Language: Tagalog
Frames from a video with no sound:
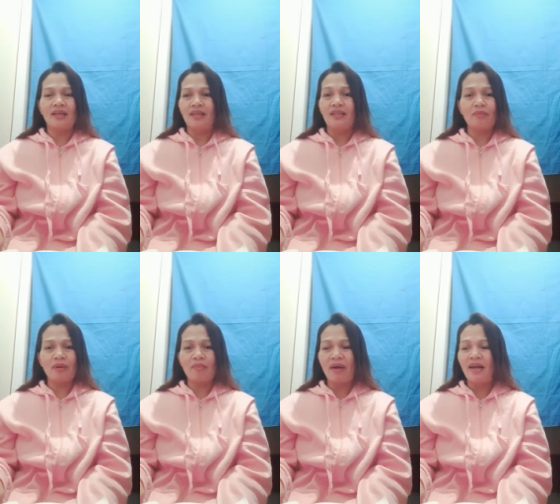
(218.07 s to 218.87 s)

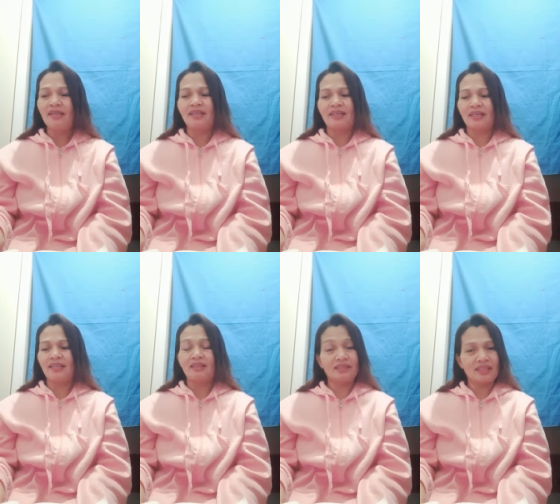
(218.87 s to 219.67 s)
nagbabahagi ng
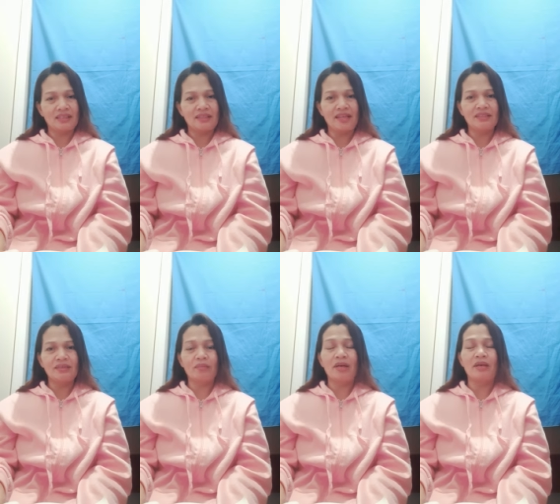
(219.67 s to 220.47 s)
kanyang salita sa
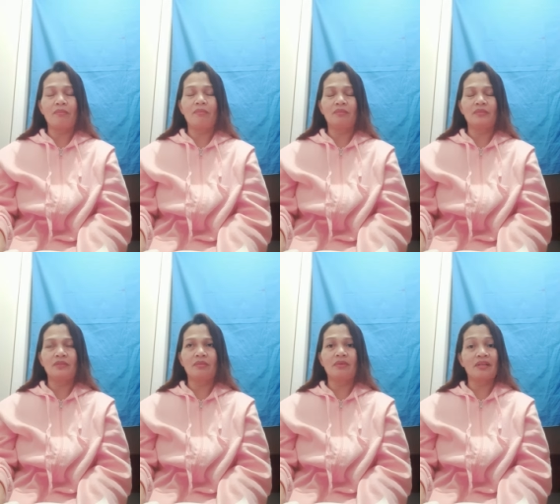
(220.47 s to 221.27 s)
mga
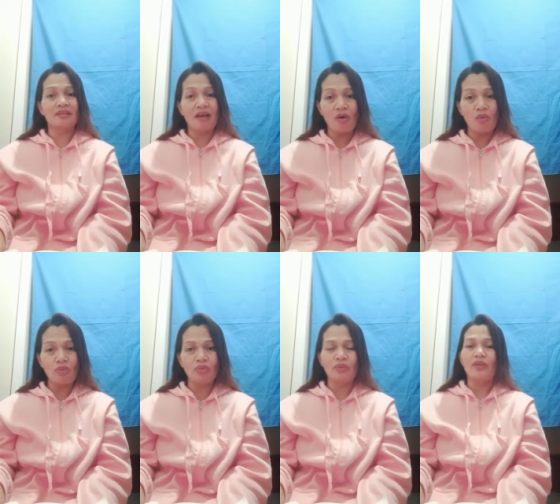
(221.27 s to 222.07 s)
sa mga
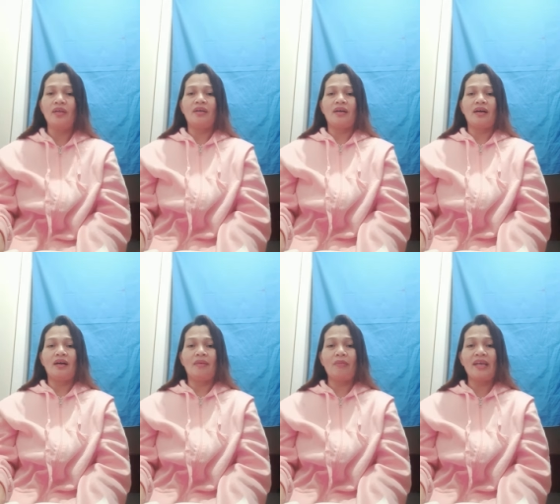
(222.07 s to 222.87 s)
taong
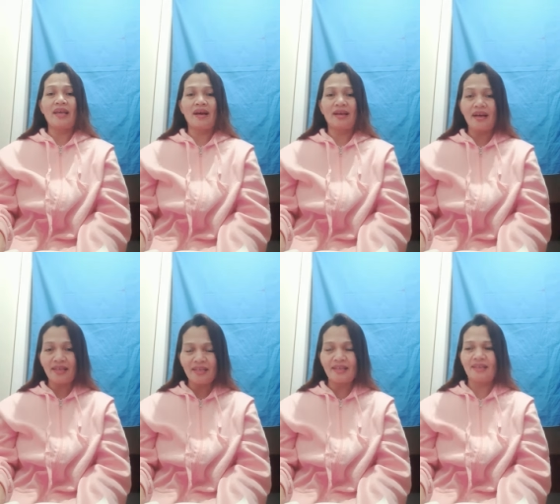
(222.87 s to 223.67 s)
uh, may
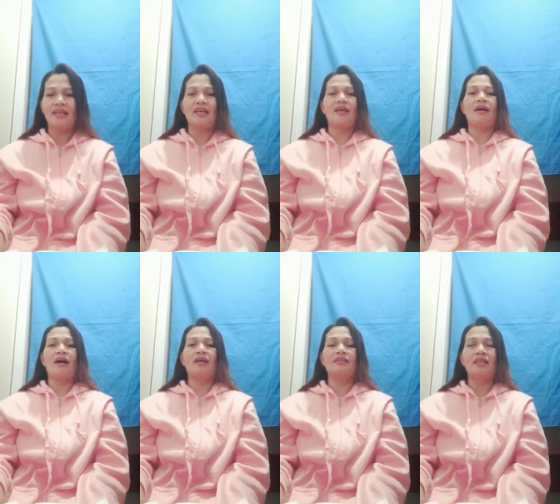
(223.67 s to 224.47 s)
hangarin na
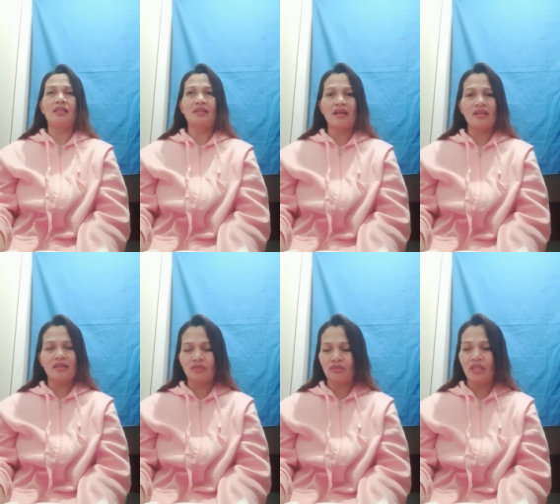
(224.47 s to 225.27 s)
ang salita
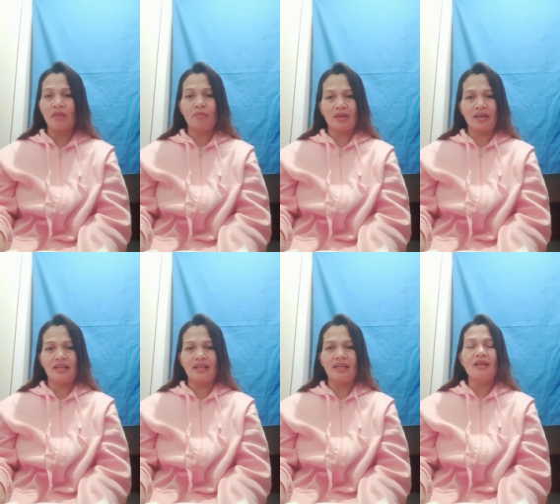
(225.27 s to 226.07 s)
ng Diyos ay
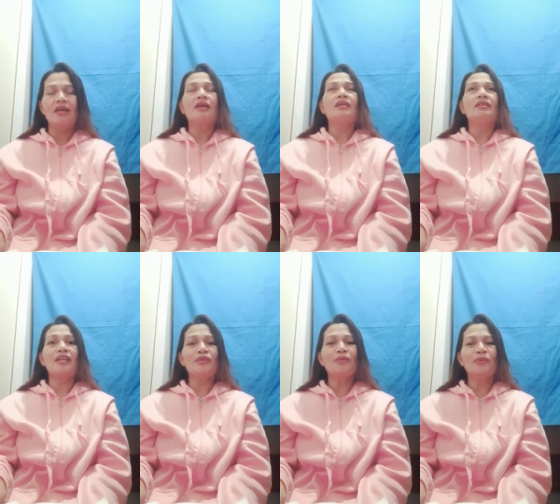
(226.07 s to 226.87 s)
ipangaral,
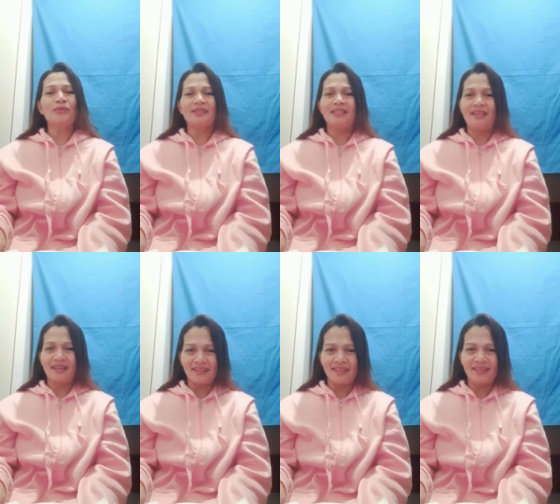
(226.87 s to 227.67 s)
nandoon siya
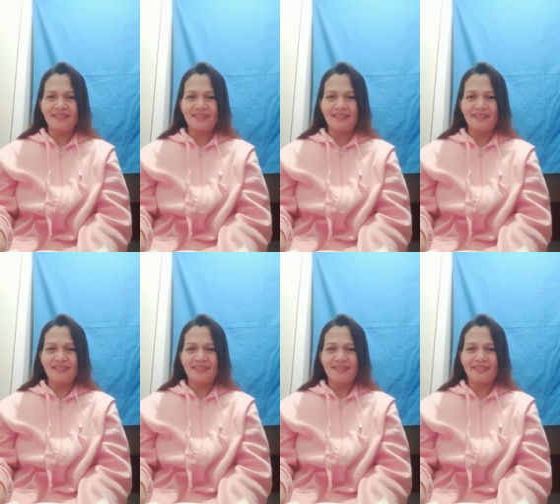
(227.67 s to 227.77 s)
lagi